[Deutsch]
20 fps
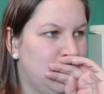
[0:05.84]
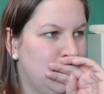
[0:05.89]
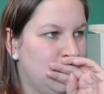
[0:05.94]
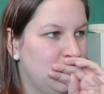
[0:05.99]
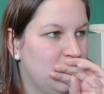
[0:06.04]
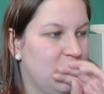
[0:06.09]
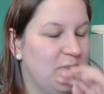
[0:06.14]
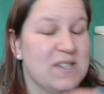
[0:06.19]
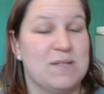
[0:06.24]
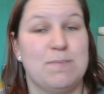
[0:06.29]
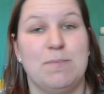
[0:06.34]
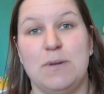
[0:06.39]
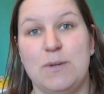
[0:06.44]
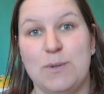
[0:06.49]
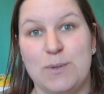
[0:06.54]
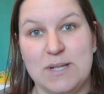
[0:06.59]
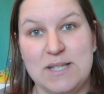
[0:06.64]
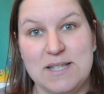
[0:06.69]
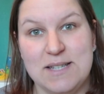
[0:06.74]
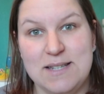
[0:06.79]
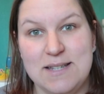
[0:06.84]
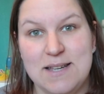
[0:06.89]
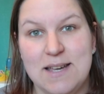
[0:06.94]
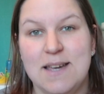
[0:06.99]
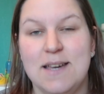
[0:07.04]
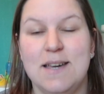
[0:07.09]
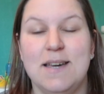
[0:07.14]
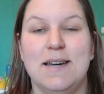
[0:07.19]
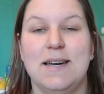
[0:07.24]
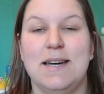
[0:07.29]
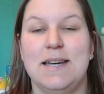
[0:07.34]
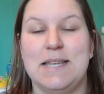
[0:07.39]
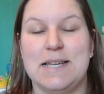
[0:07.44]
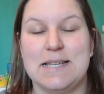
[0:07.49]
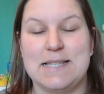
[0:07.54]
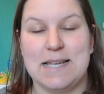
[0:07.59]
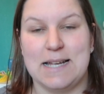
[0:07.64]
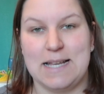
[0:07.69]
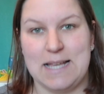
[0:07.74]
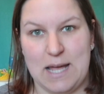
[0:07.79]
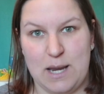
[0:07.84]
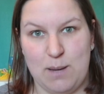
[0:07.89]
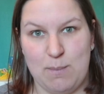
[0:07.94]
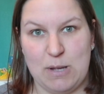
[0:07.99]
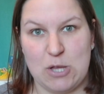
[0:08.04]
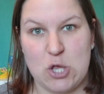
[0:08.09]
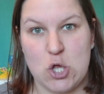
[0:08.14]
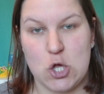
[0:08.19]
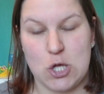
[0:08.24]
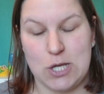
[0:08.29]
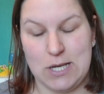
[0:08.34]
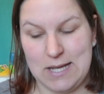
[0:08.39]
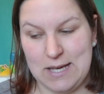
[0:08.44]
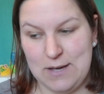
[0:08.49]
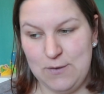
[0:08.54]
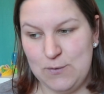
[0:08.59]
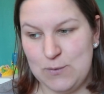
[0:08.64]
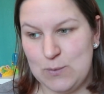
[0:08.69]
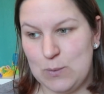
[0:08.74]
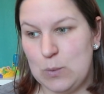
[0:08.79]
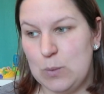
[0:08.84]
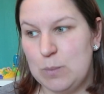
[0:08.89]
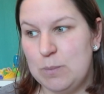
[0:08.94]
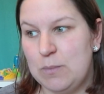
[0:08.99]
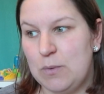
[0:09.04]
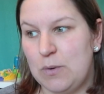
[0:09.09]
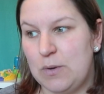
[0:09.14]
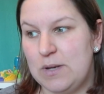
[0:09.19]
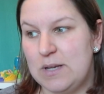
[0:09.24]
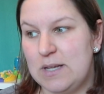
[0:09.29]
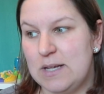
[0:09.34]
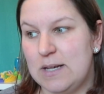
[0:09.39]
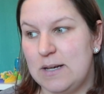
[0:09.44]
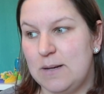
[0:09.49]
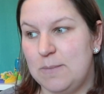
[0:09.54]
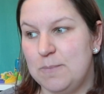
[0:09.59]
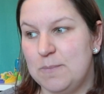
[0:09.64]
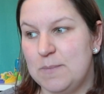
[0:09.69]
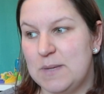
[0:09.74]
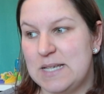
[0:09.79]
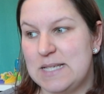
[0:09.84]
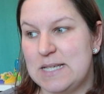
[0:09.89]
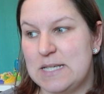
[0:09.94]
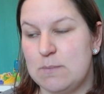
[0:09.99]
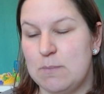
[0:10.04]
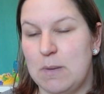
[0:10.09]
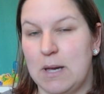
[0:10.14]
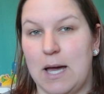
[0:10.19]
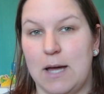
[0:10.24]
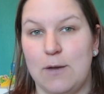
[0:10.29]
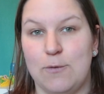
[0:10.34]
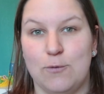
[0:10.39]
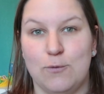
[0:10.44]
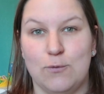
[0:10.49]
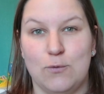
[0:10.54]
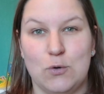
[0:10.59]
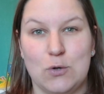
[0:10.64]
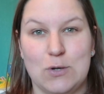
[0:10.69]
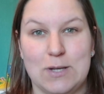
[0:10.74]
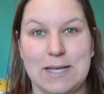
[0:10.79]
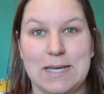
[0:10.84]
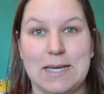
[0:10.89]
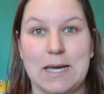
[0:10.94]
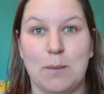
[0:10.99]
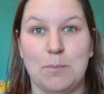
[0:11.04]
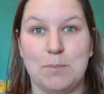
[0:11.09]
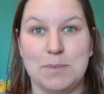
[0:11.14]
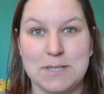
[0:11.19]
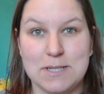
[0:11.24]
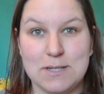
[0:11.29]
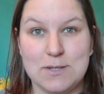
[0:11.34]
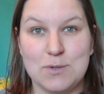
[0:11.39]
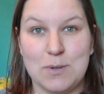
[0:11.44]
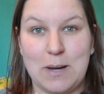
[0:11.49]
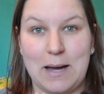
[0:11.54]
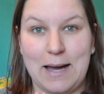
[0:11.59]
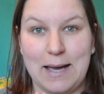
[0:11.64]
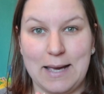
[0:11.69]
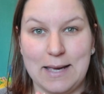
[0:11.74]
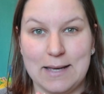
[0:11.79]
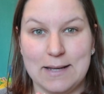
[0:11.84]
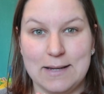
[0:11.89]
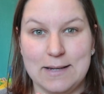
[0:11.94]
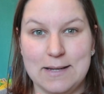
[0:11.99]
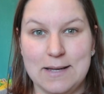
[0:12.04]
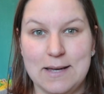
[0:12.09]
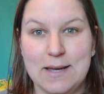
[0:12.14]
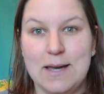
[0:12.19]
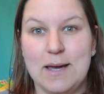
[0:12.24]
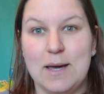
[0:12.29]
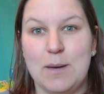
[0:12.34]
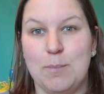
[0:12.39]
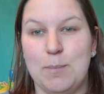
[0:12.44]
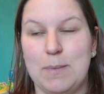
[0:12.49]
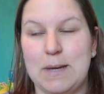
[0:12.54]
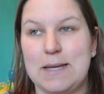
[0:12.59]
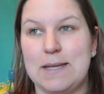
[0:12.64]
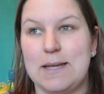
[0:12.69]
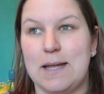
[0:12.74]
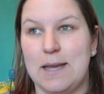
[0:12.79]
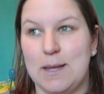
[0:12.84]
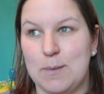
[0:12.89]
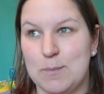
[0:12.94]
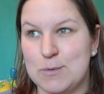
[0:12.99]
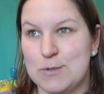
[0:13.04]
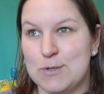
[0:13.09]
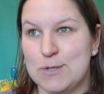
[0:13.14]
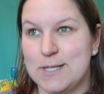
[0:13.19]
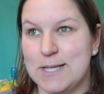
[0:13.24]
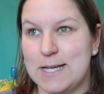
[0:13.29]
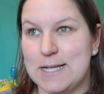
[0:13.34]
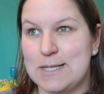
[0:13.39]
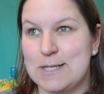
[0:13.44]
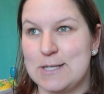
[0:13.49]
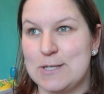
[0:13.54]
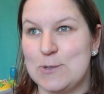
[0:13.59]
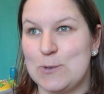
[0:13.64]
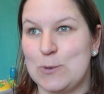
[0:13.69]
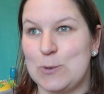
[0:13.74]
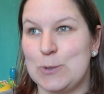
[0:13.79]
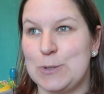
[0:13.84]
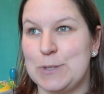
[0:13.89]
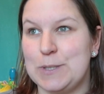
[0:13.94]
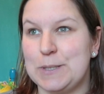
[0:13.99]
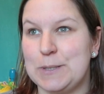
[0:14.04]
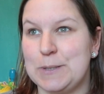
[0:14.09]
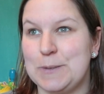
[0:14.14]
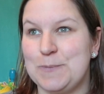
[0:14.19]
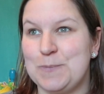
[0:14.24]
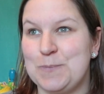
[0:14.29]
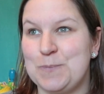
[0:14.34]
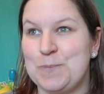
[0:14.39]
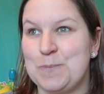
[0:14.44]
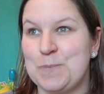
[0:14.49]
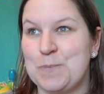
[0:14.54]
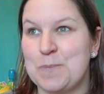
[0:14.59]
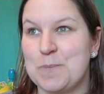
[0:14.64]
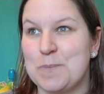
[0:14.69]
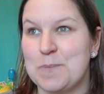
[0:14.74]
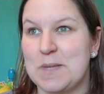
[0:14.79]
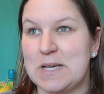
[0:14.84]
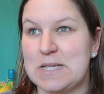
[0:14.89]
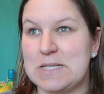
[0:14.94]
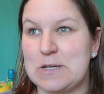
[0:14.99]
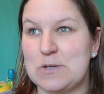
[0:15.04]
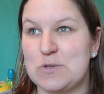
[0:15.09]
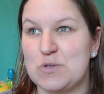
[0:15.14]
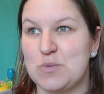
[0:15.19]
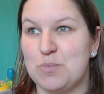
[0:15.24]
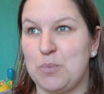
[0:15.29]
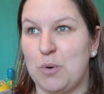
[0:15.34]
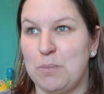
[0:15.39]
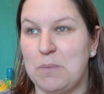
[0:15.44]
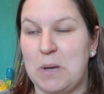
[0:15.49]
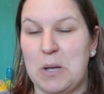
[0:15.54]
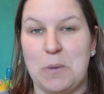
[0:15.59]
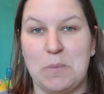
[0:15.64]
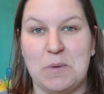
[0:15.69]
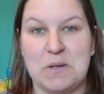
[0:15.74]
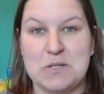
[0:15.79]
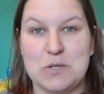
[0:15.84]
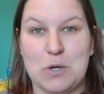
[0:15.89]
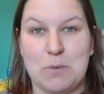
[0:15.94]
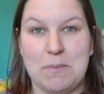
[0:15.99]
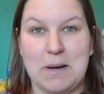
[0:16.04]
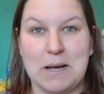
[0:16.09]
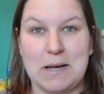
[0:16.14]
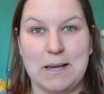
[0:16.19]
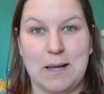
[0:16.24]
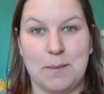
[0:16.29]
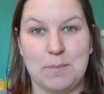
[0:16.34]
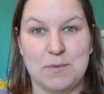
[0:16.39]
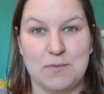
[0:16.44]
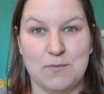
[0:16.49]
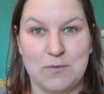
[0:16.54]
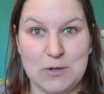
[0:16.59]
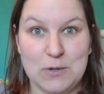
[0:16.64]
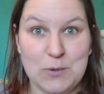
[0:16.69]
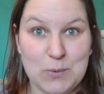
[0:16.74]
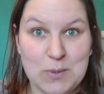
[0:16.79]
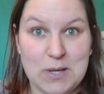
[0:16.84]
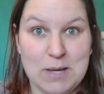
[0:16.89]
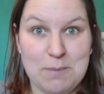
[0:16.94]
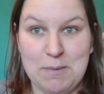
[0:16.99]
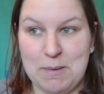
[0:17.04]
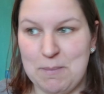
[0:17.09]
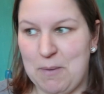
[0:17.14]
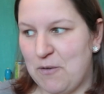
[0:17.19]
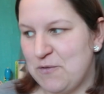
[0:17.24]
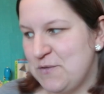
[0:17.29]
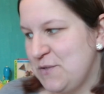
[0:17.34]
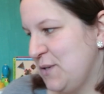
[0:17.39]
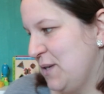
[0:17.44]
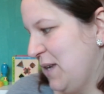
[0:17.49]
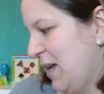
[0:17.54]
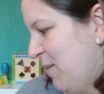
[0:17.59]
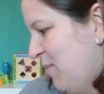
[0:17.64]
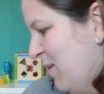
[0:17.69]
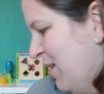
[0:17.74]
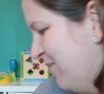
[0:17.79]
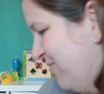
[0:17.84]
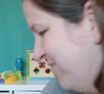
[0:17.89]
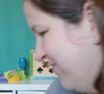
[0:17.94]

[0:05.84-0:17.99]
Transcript: was bedeutet, dass der kleine Mann schläft oben und ähm, es ist mir gerade wirklich ein bisschen zu heikel, mich daneben zu setzen und ähm, das auszuprobieren, ob das nochmal klappt, ein Video neben ihm aufzunehmen.